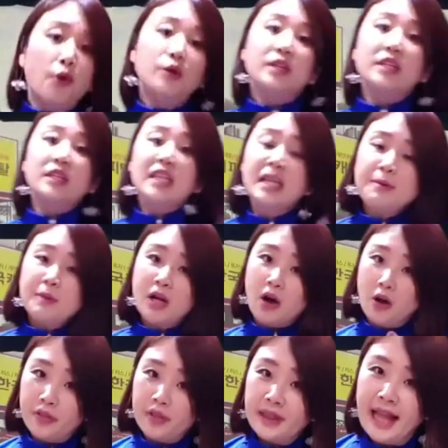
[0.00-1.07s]
볼을
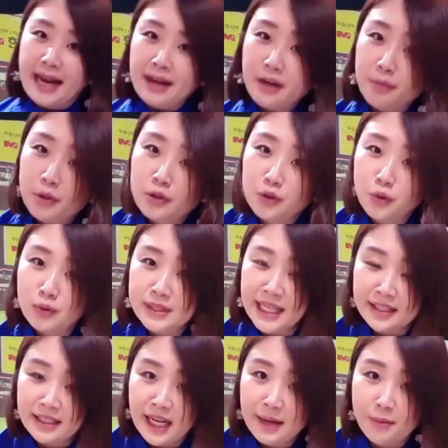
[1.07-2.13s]
힘껏 날려보는
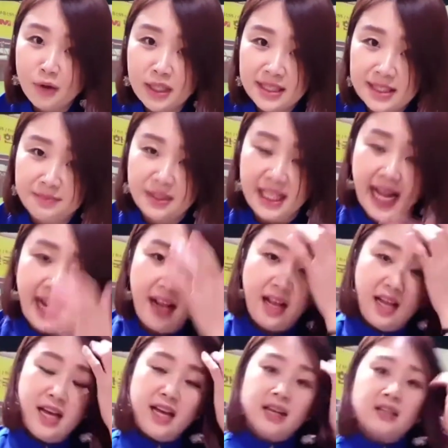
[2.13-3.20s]
동작을 해보겠습니다.
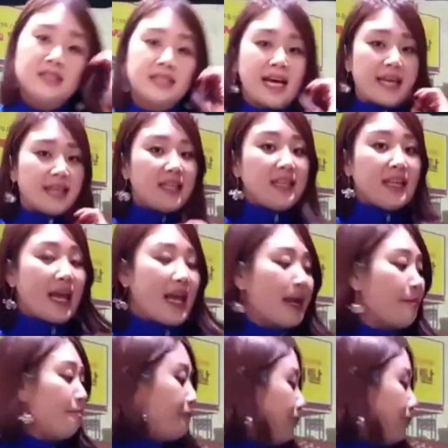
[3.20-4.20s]
자, 이때